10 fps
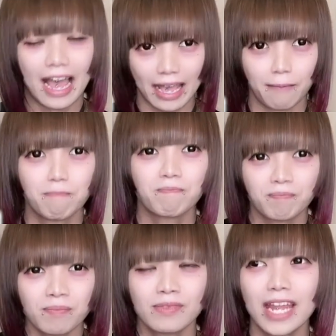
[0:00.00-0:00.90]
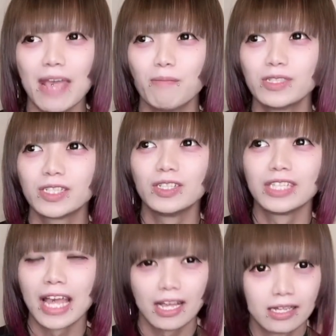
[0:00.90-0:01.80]
はい。でもちろ
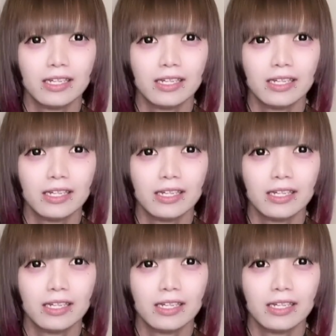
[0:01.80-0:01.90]
んね、